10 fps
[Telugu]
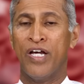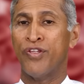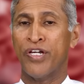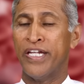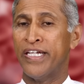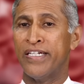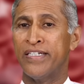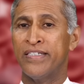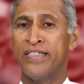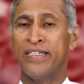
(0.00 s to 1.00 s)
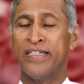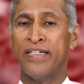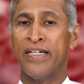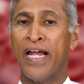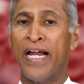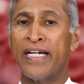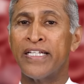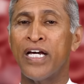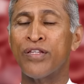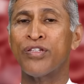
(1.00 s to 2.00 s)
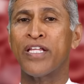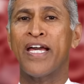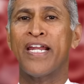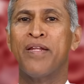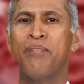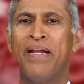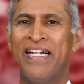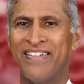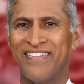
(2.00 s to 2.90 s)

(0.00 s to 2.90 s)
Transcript: అందుకని ఇలాంటి దాంతో తయారైన బ్లడ్